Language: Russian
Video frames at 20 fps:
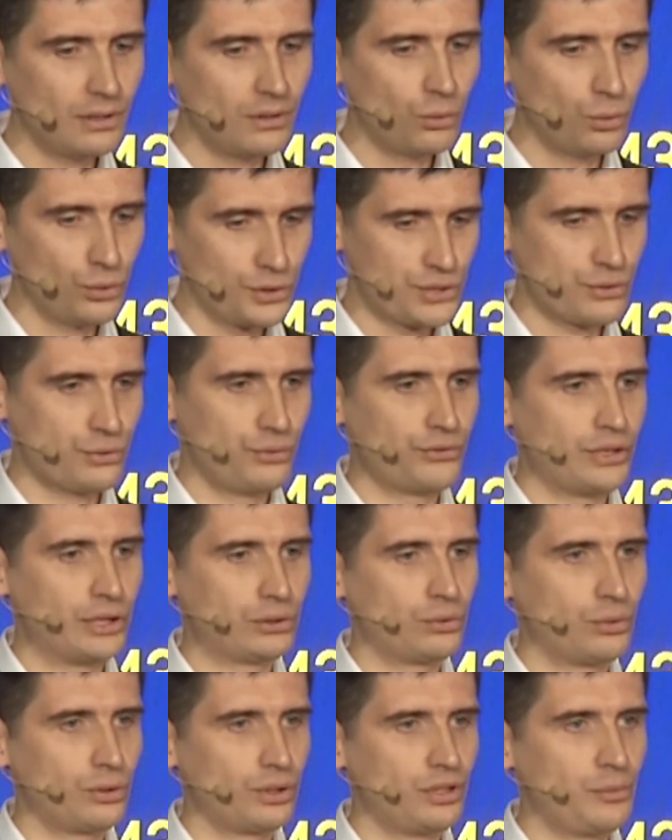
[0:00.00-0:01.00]
отзывов,
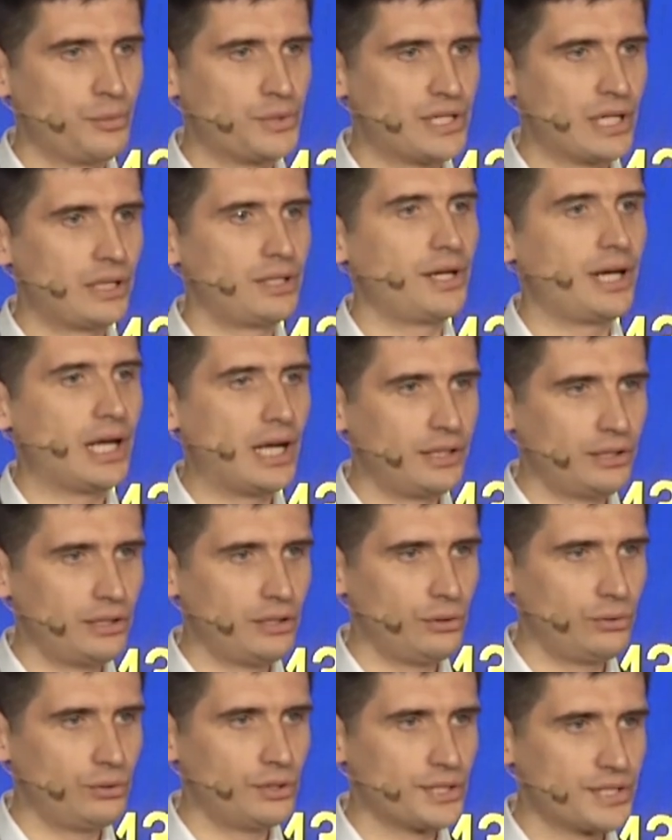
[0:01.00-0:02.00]
которые написали реальные
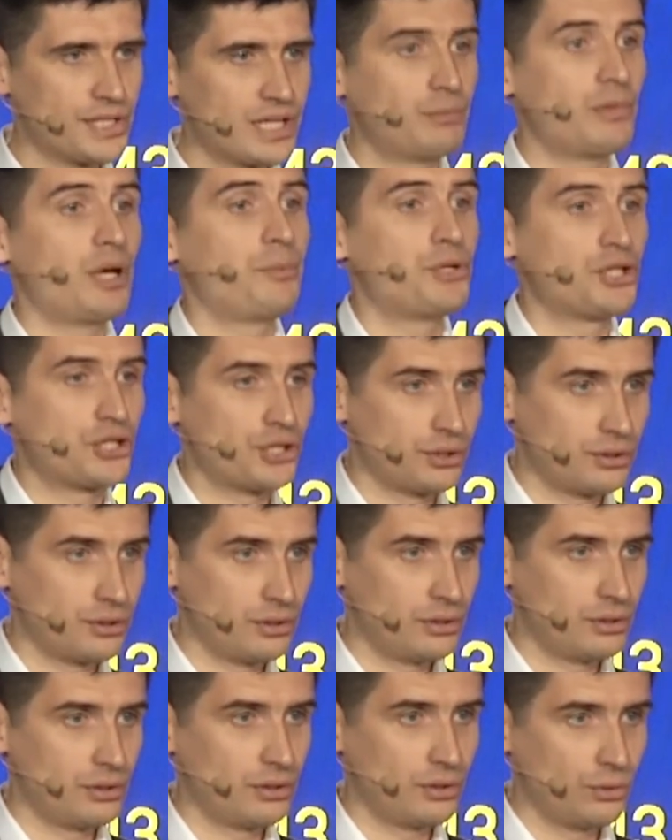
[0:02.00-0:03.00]
люди, сама пишет
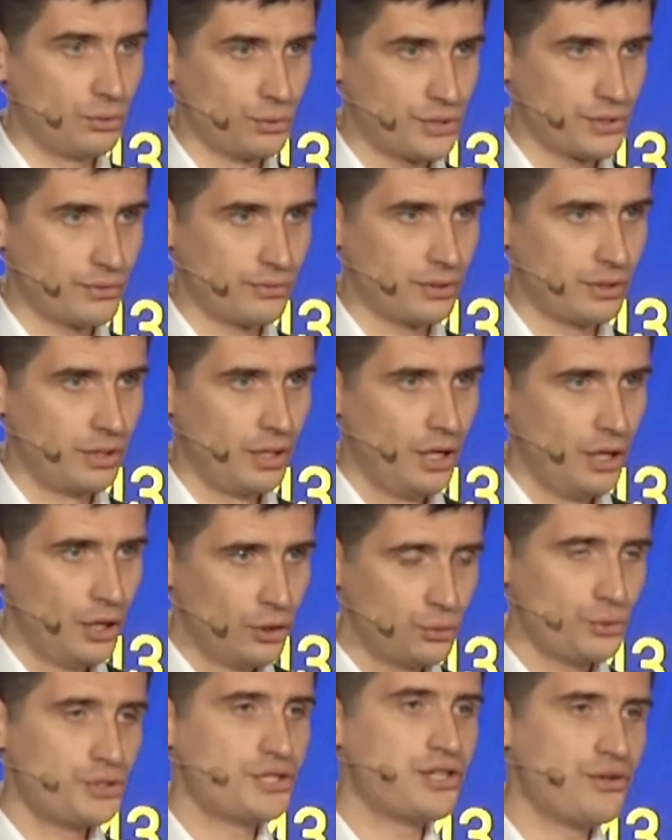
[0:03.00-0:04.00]
э, отзывы.
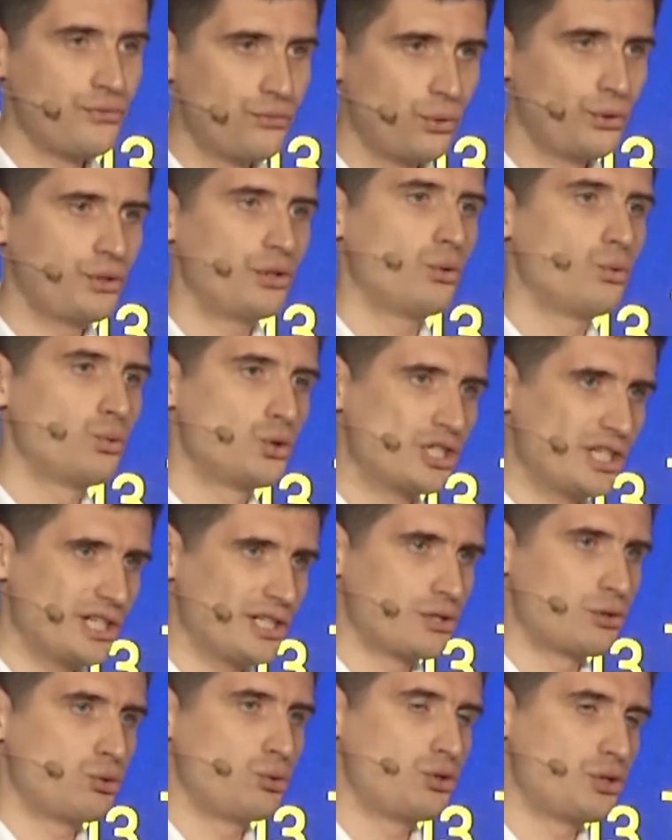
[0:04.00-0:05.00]
То есть сегодня уже
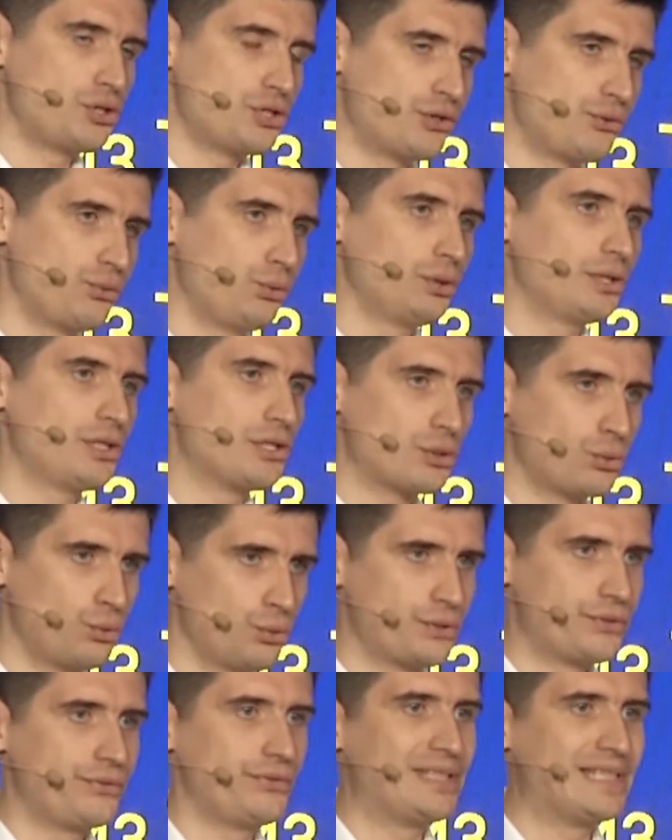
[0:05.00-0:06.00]
существует
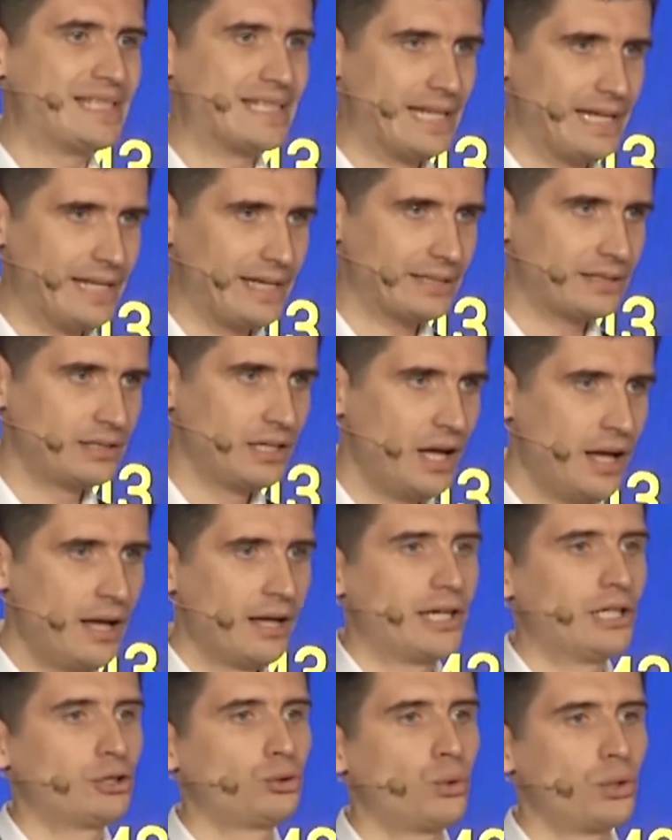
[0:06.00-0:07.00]
искусственный интеллект,
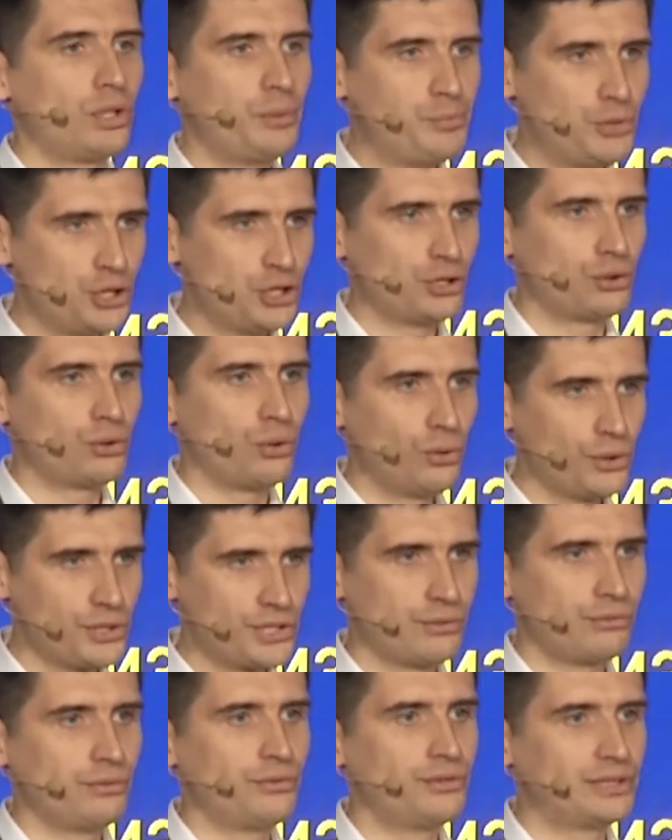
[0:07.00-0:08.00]
который пишет
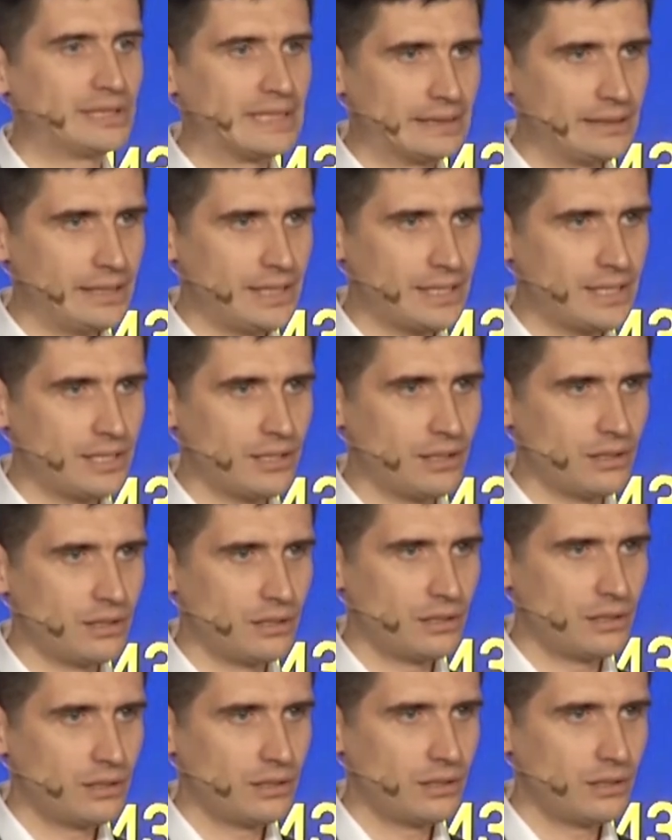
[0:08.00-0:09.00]
отзывы в интернете
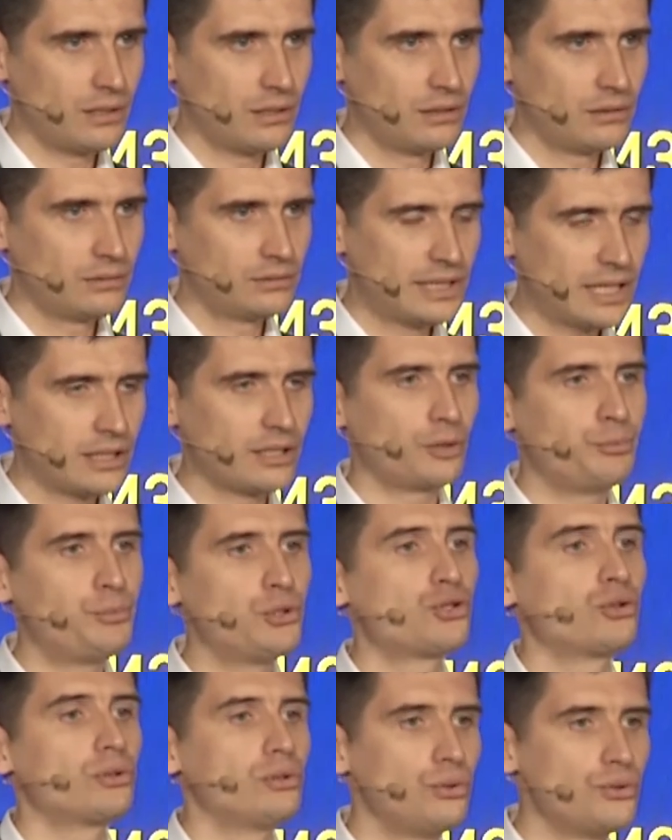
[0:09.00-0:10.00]
так, как
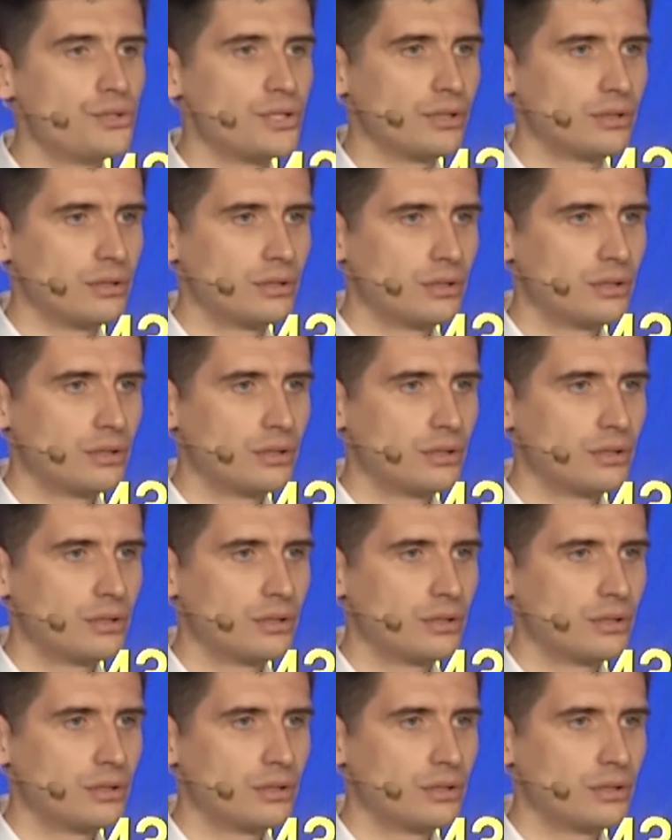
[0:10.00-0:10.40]
пишут люди.